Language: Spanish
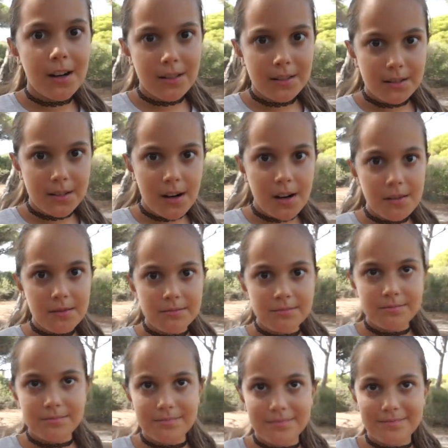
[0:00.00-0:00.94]
No,
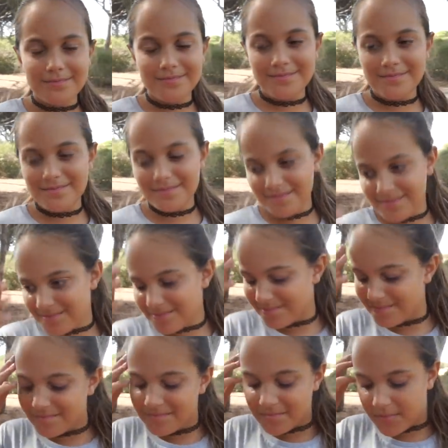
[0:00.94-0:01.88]
pero no creo, ¿no?
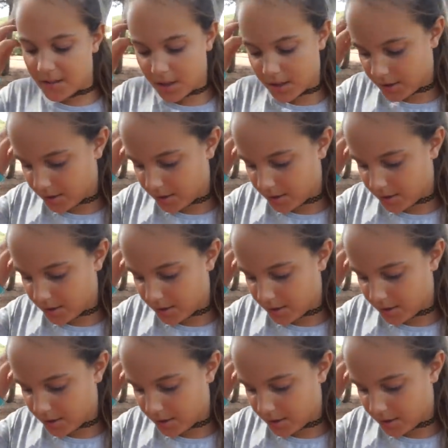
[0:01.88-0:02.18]
no te